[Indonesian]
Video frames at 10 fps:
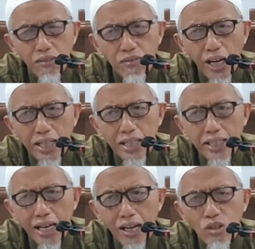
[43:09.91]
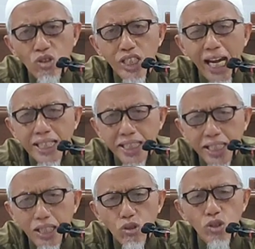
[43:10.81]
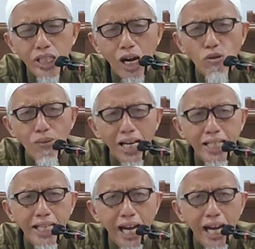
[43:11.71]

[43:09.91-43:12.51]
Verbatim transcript: fa'innahu Fa innahu yaji'u yaumal